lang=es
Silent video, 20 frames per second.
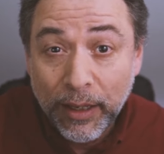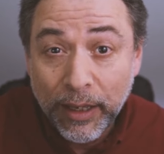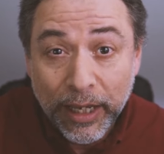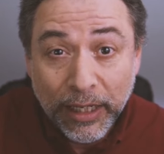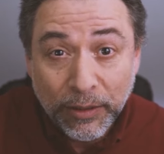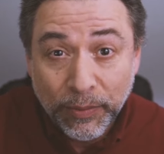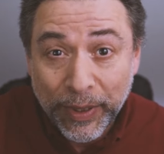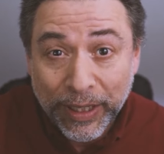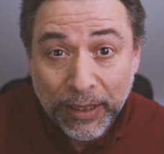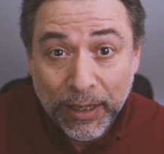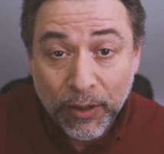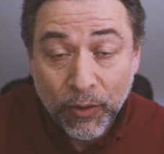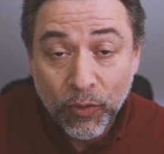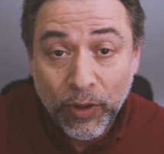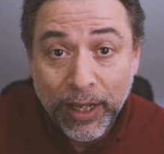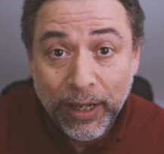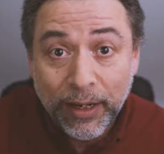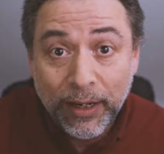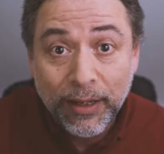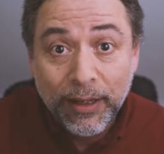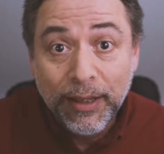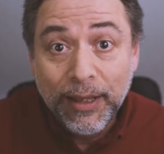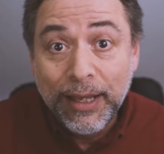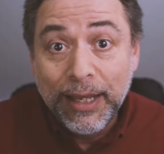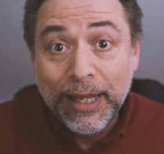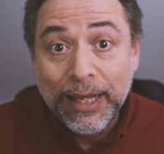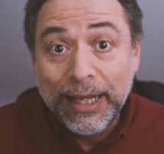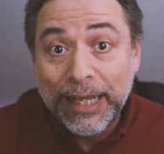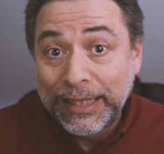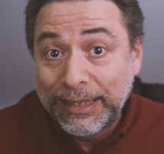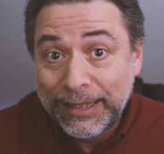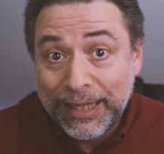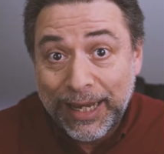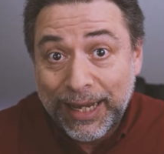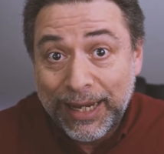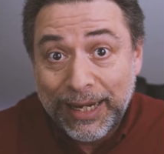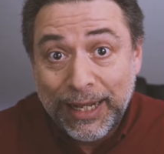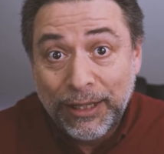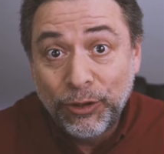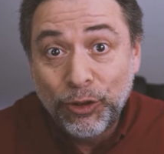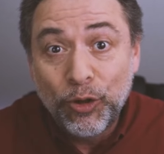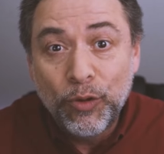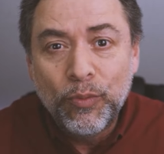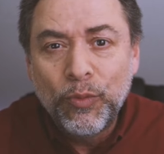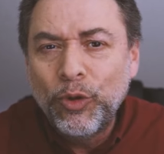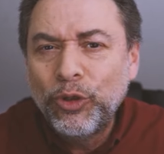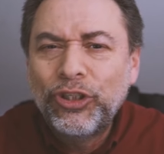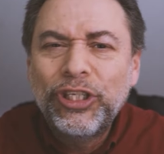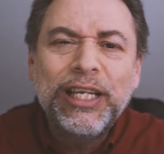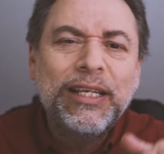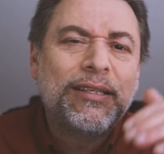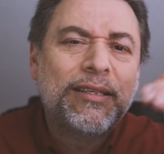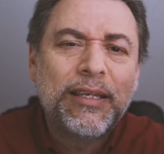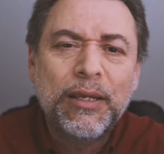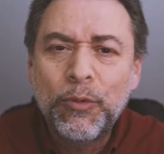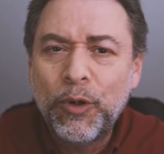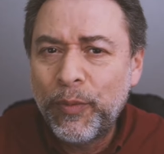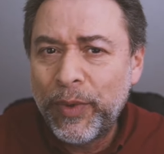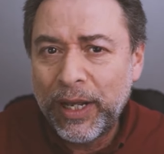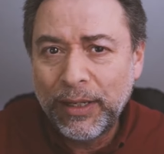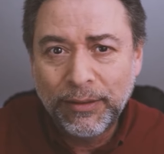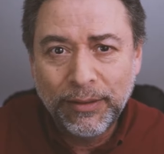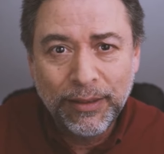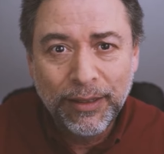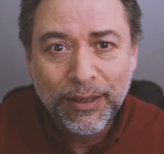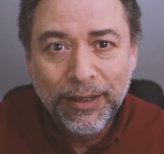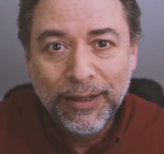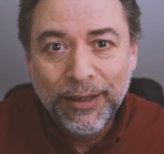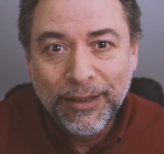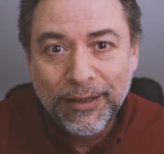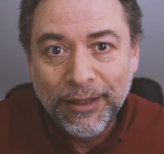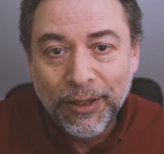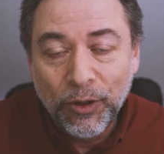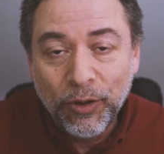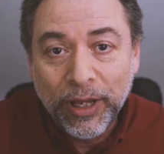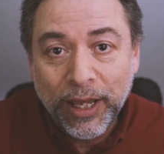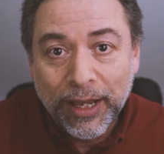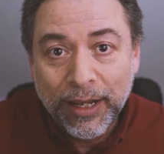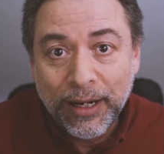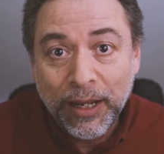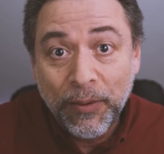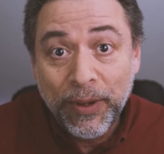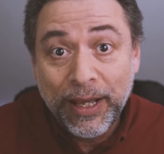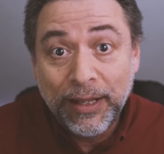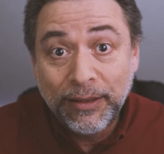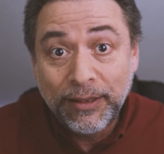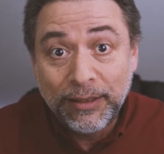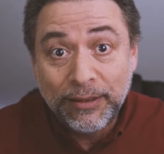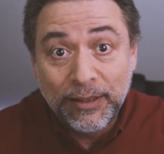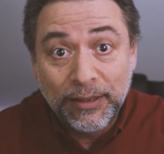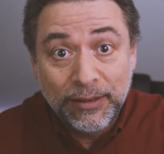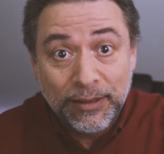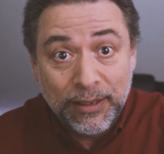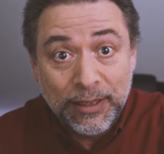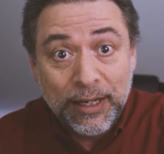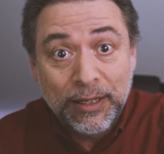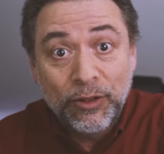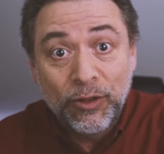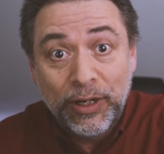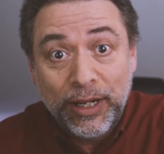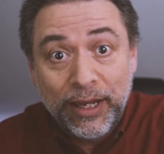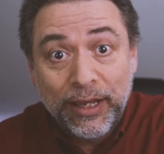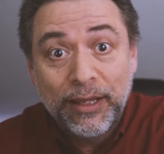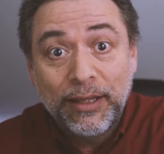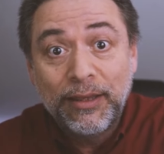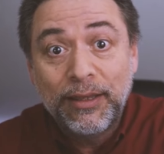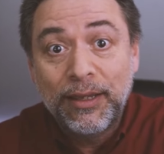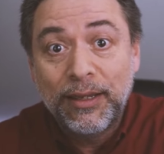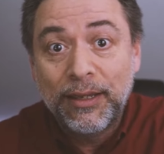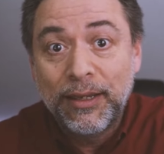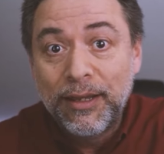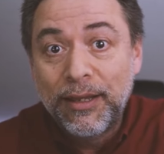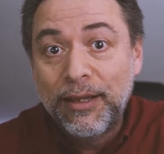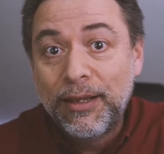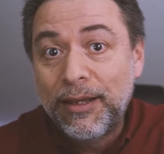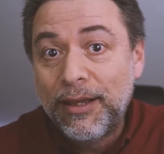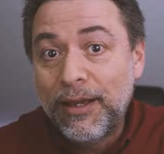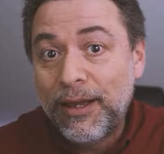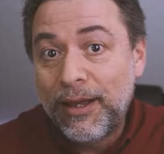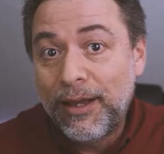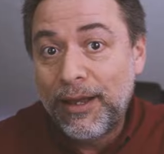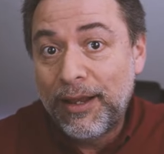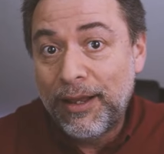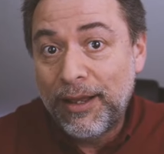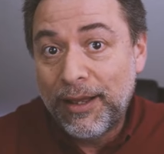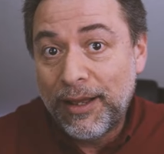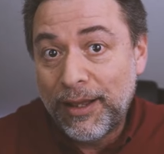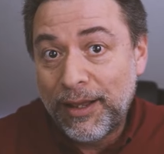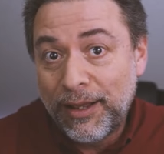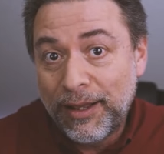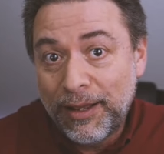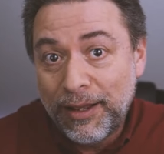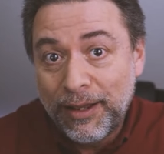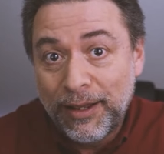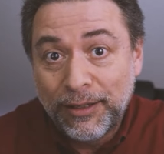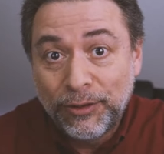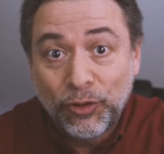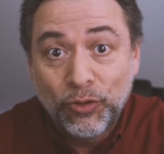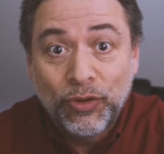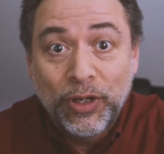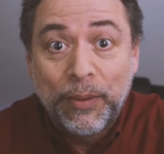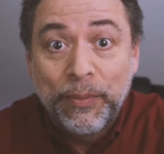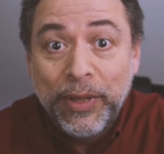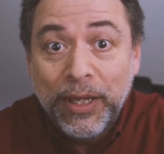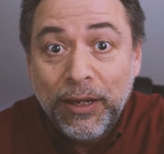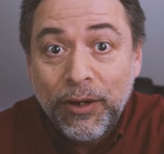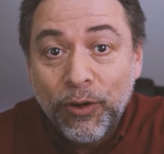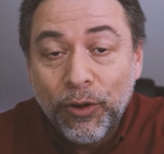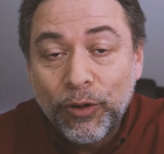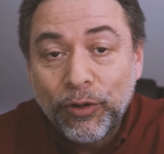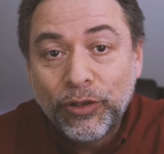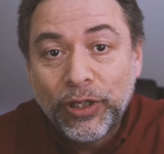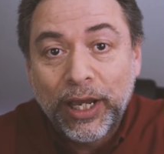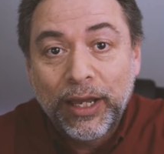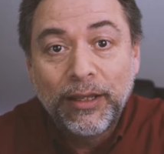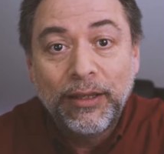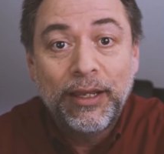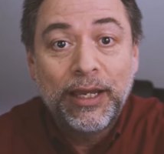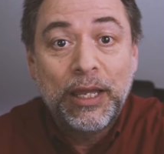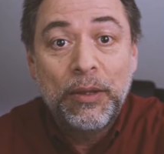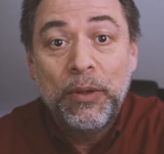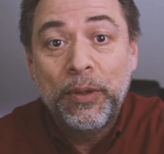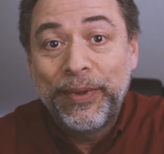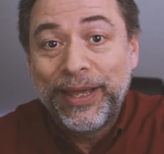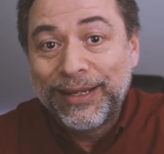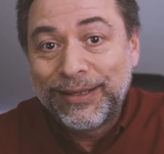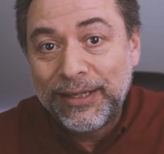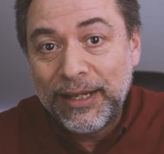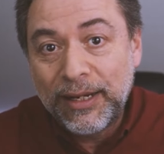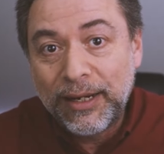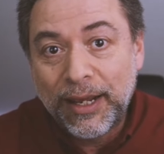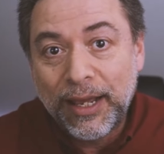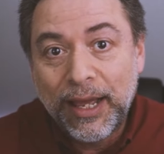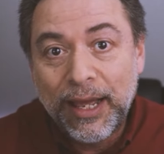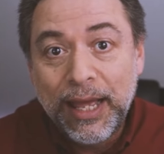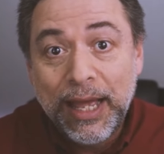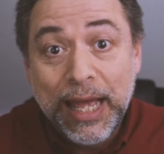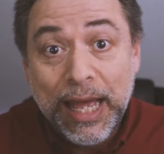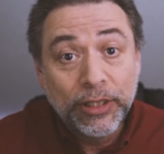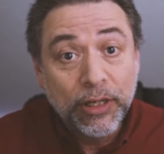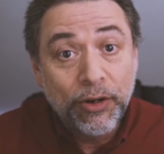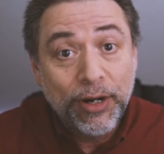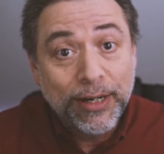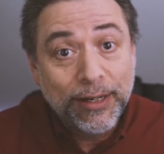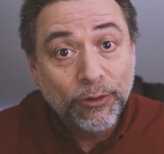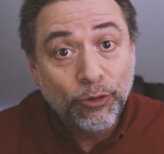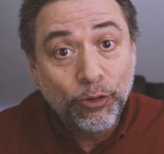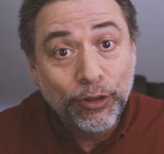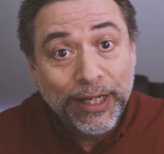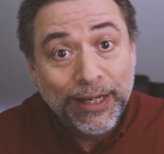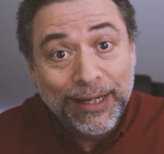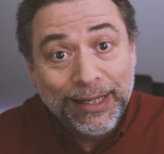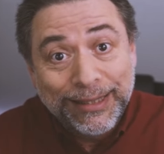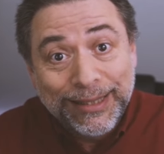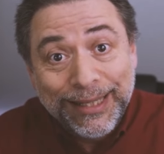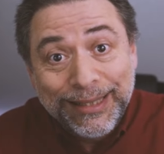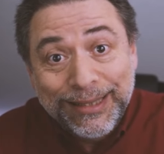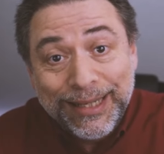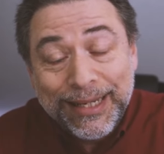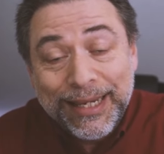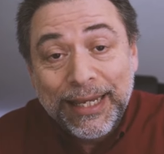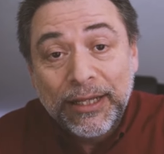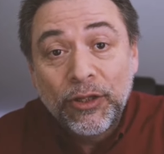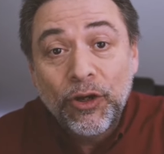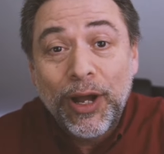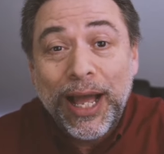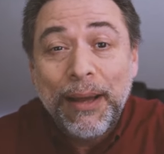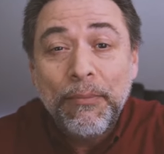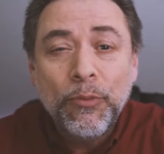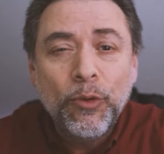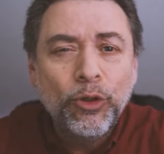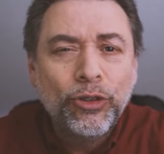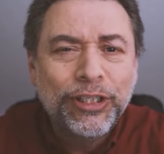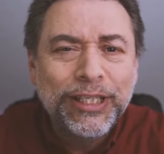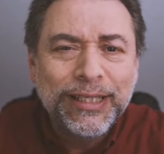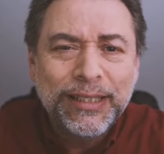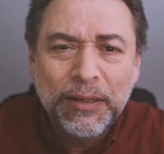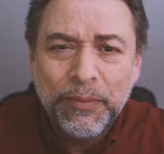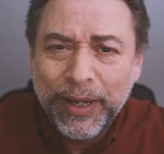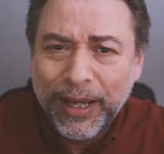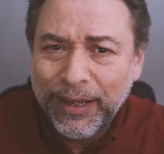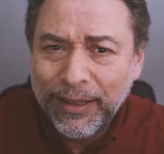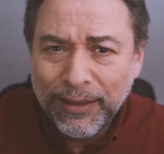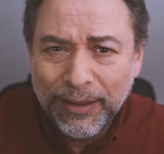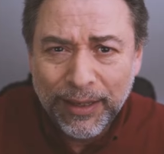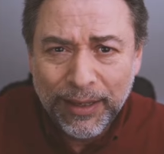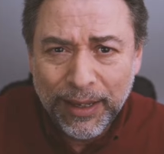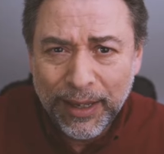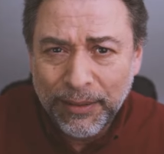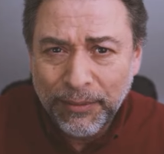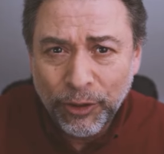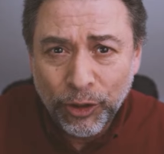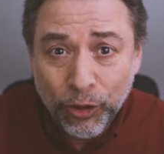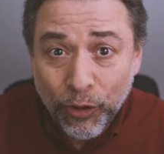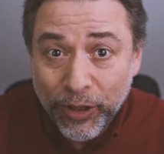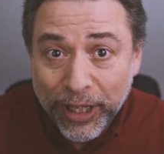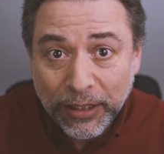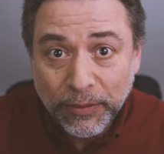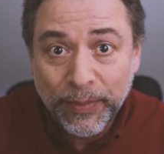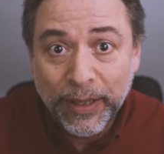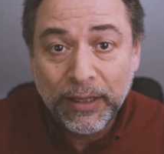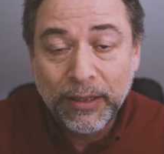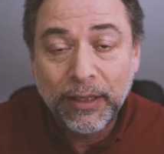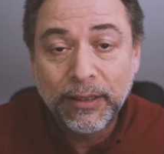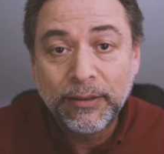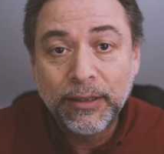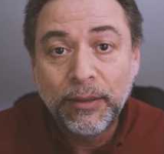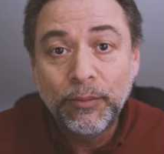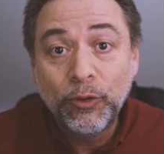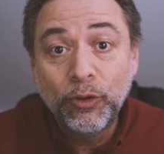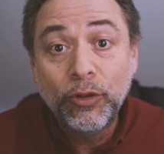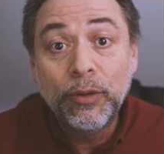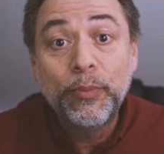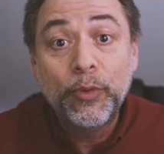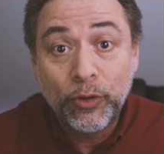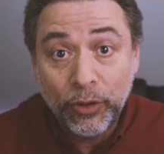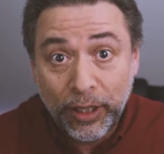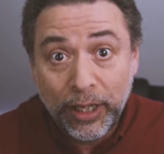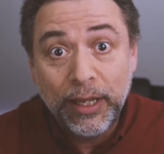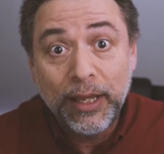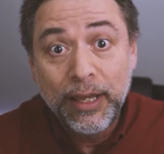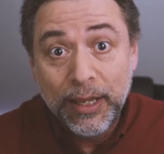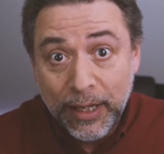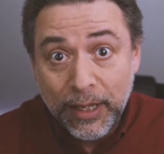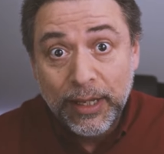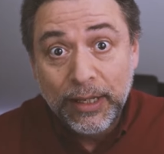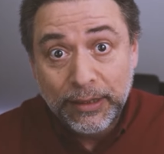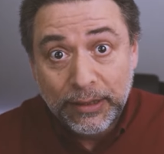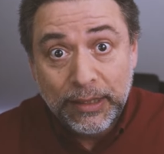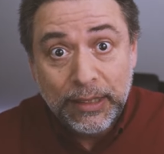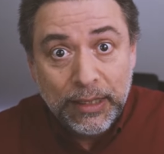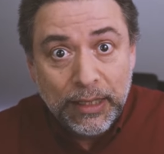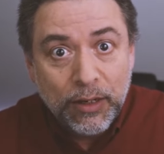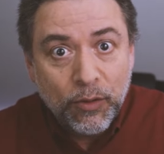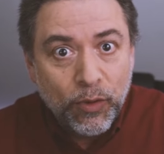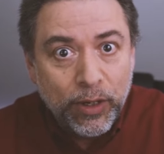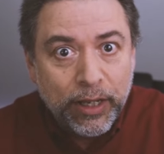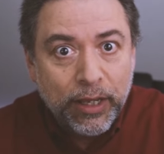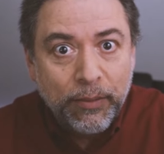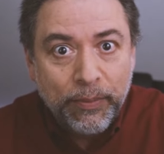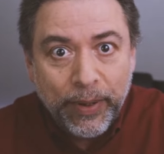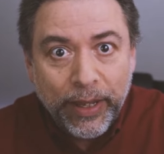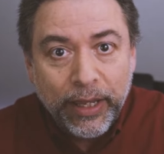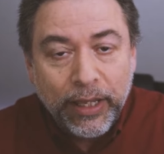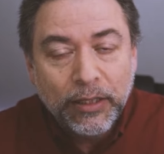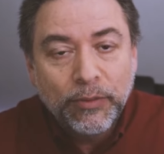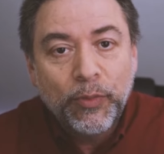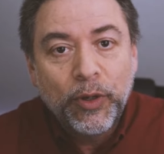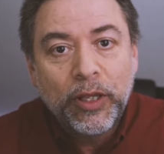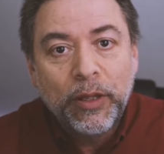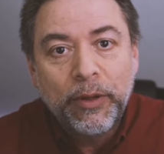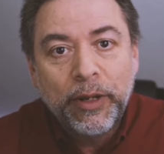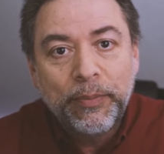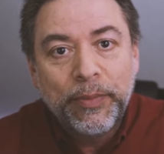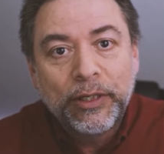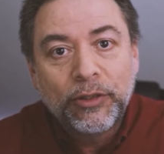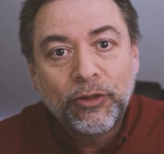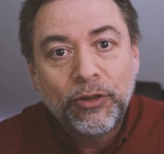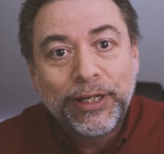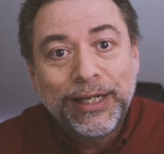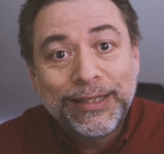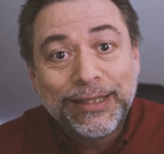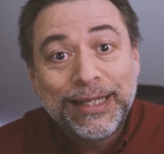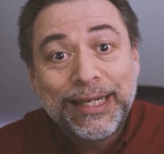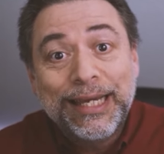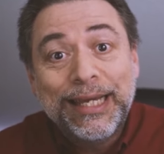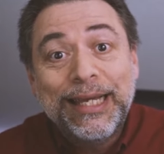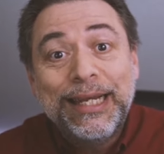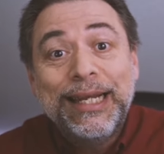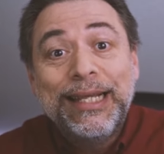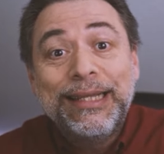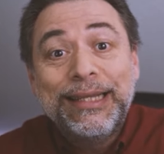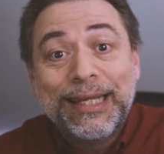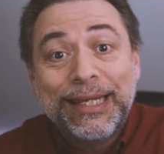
Espectacular está ganando muchísimo más de lo que ganaba antes enseñando a la gente a, sus amigos, a gente que vivía cerca. Pues ahora resulta que le está enseñando a muchísima gente en todas partes del mundo porque sí, en cualquier país puede haber personas que le